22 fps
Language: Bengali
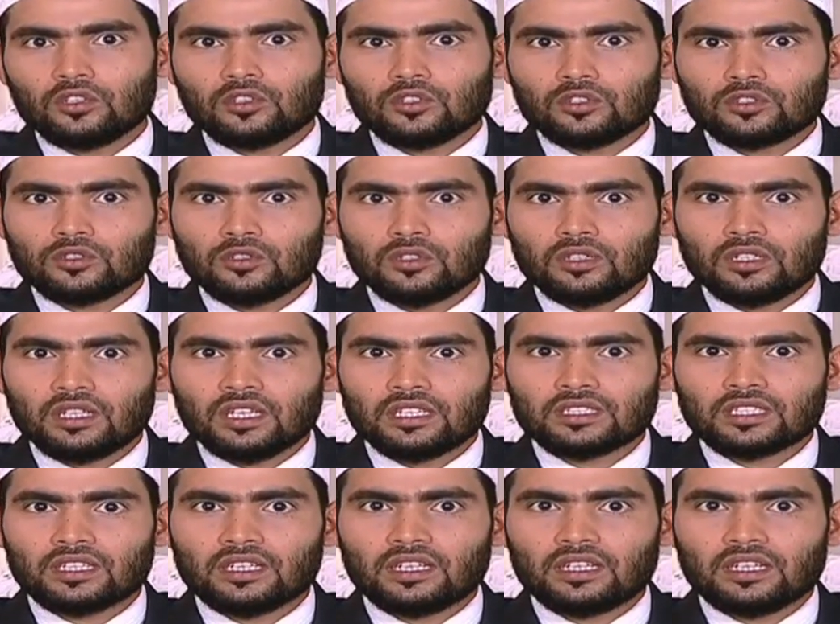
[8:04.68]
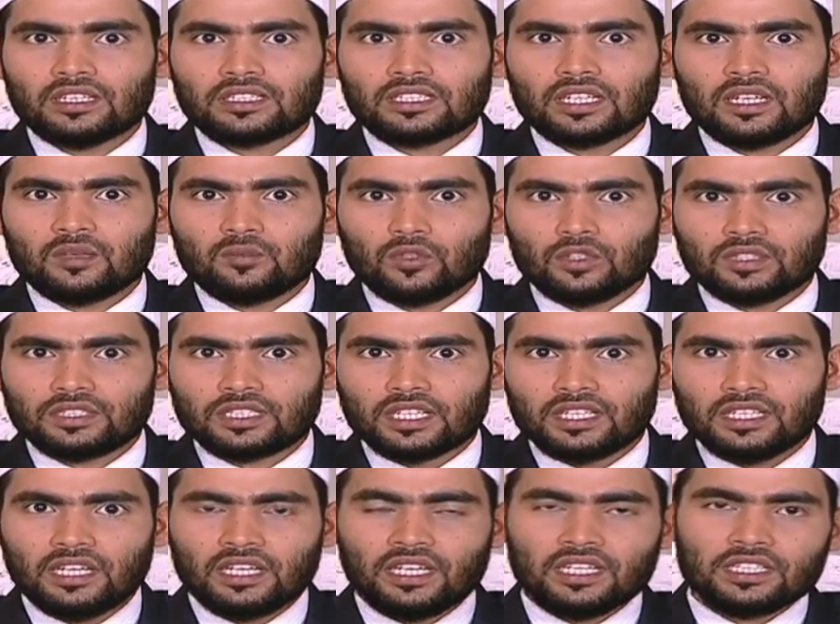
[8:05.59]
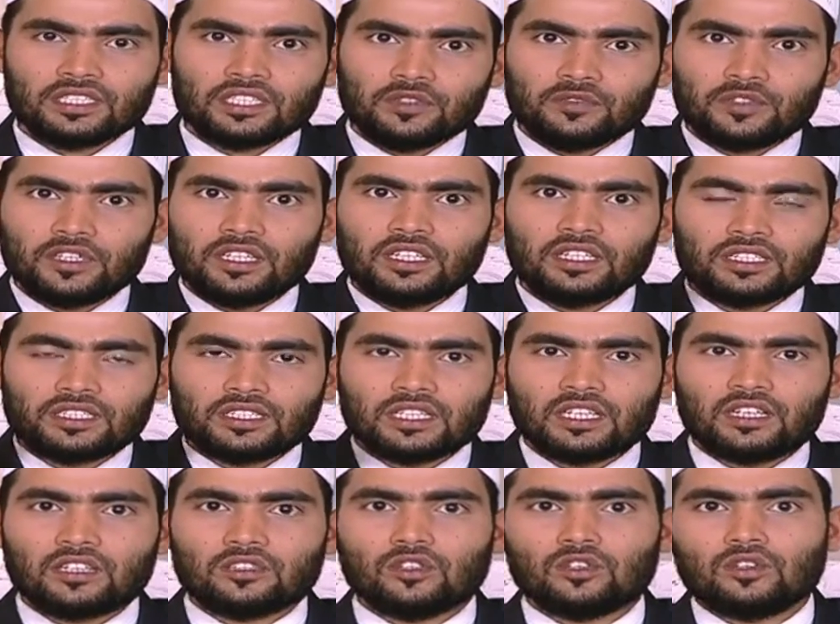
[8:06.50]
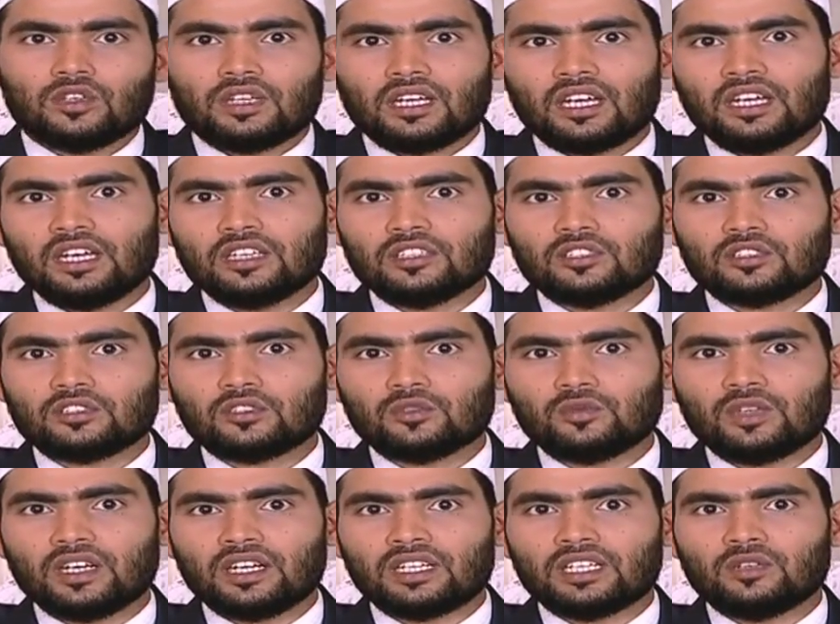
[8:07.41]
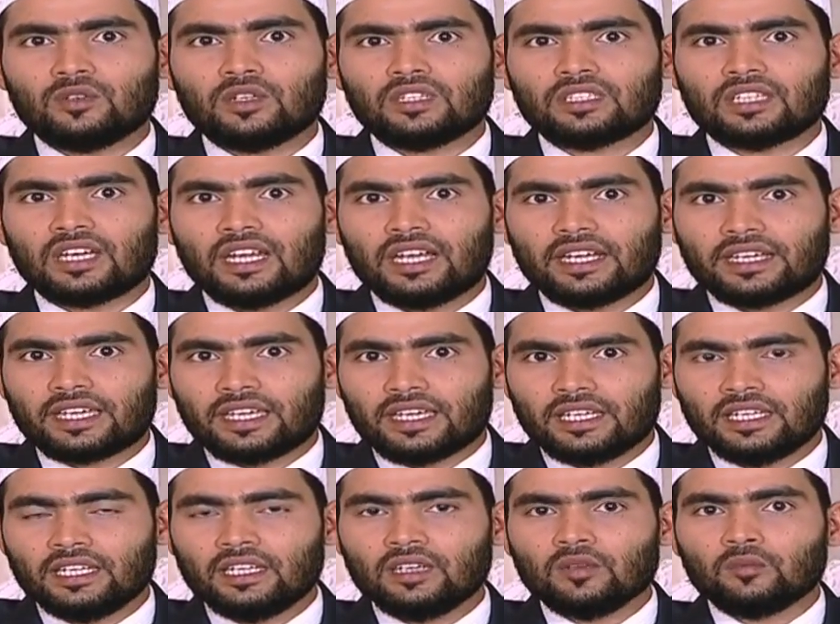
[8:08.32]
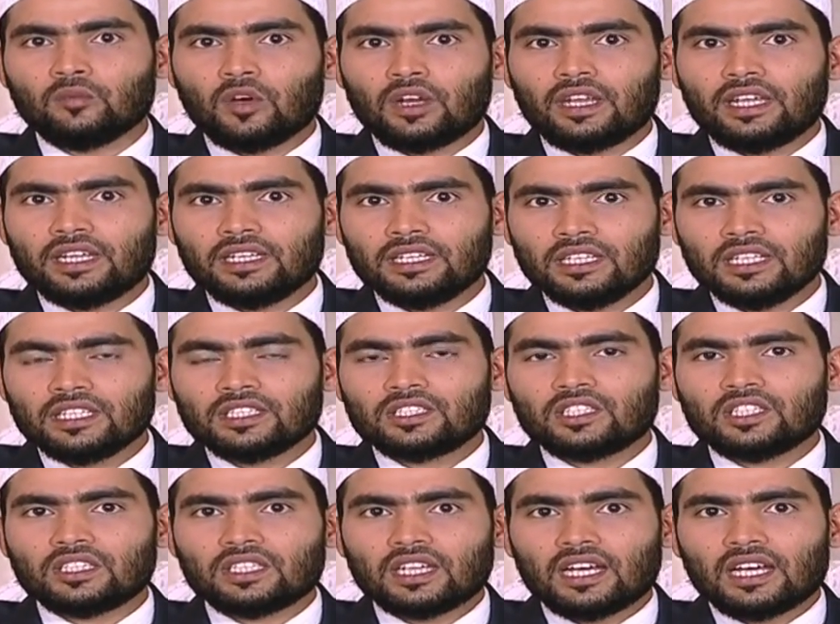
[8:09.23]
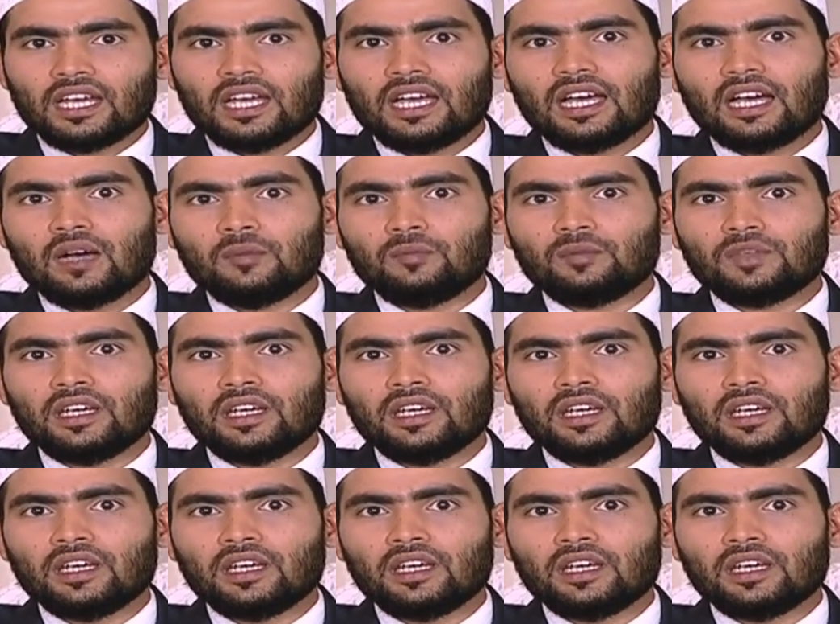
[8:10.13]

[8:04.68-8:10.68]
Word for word: তখন রসুল্লাহ সাল্লাহাম বলছেন যে ফেরেস তারা তখন আল্লাহ সুবাহ হওয়া তালাকে বলেন যে তারা